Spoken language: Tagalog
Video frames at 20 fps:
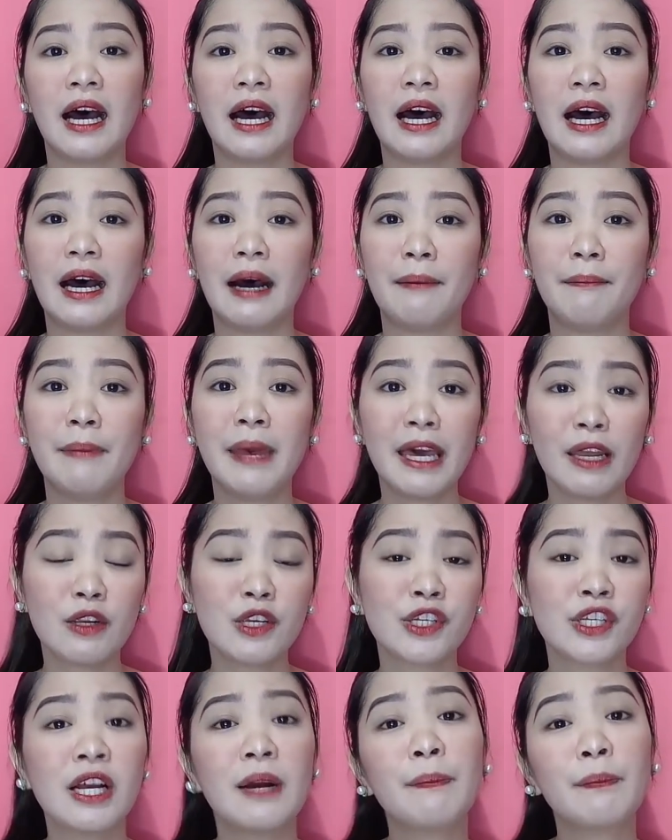uh,
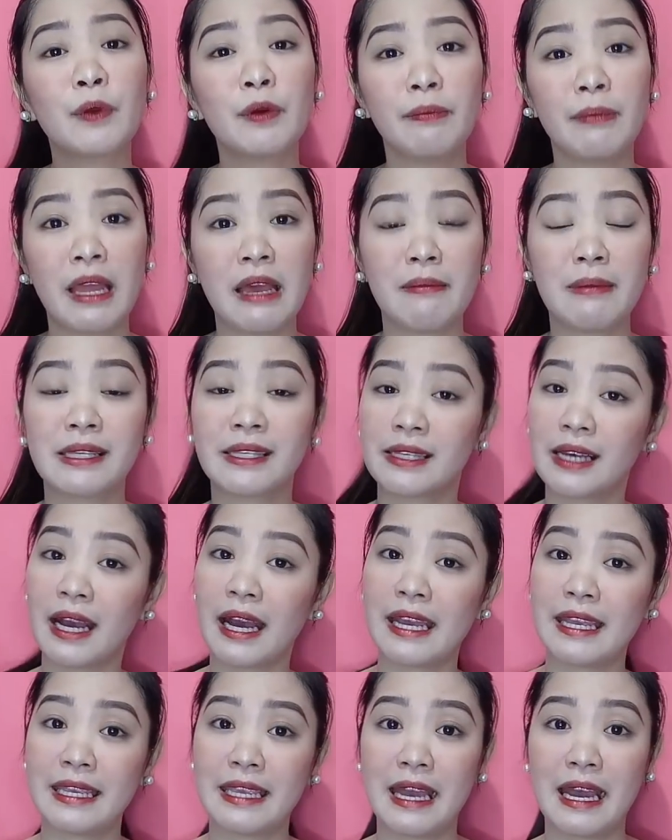meron siyang problema sa
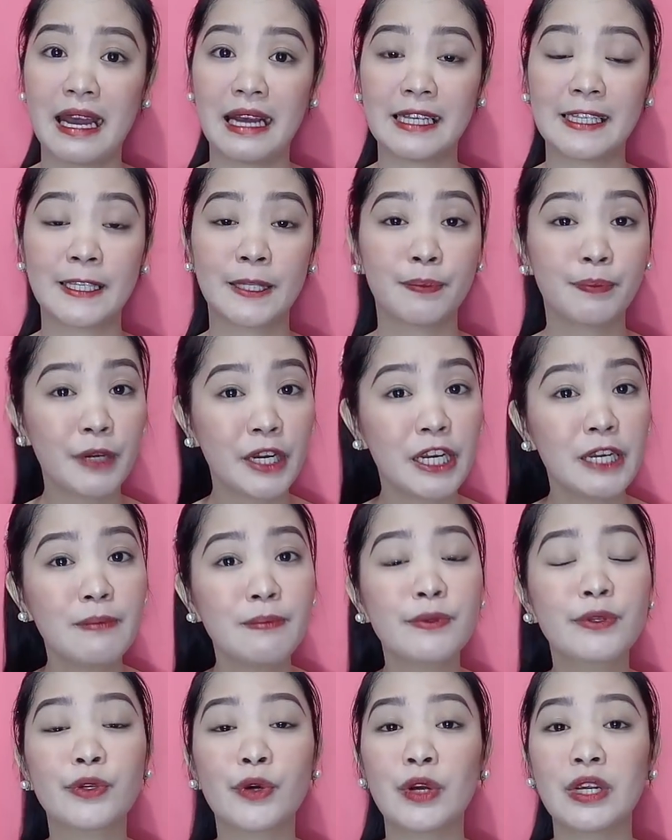kanyang
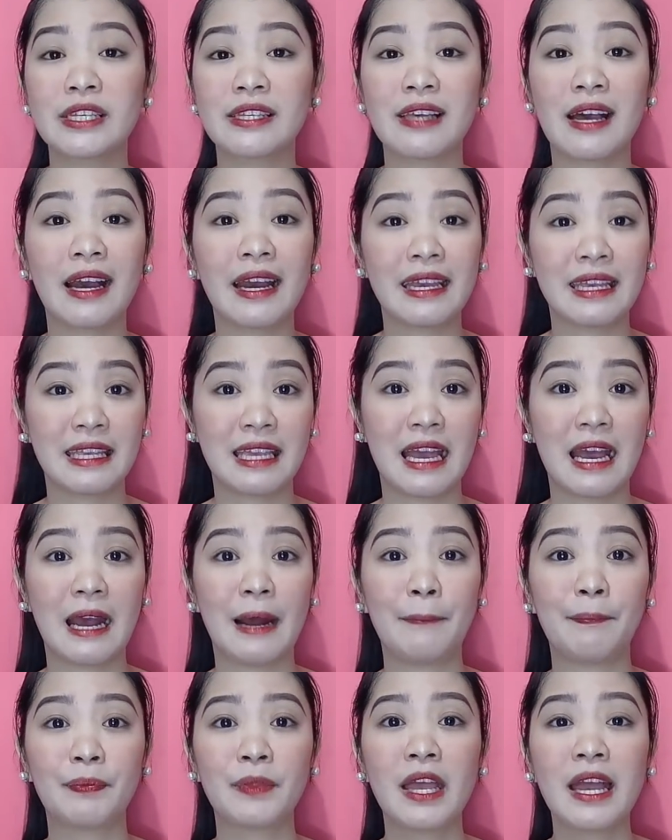sperms or sa
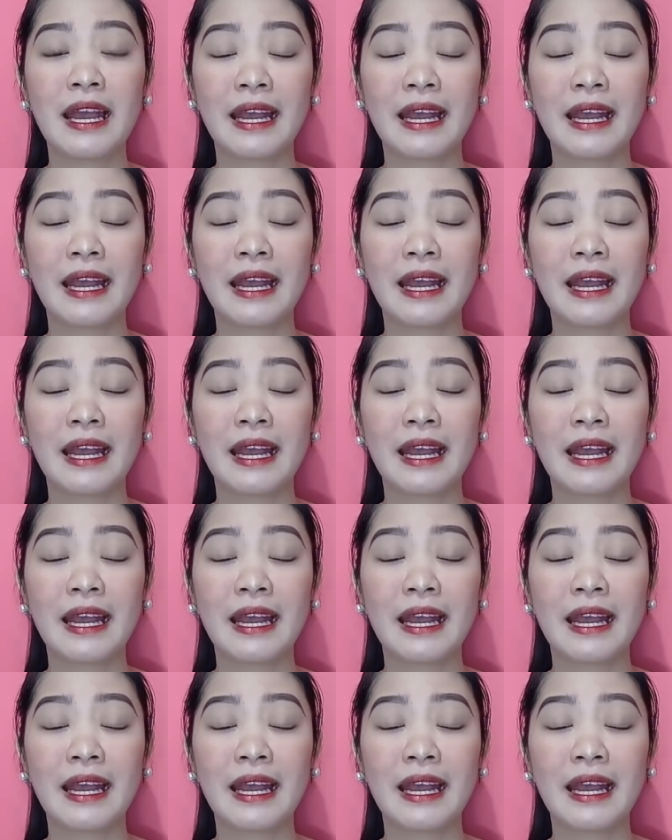kanyang